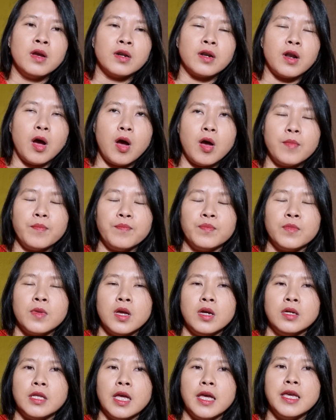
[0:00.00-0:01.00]
đó
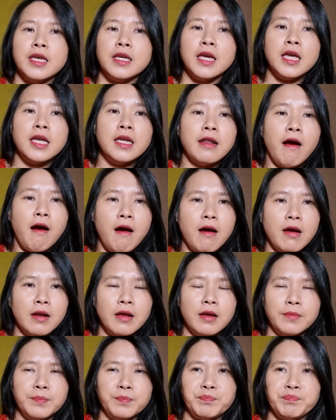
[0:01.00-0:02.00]
thì khi đó
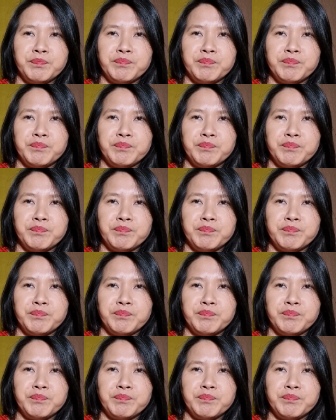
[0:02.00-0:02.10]
đó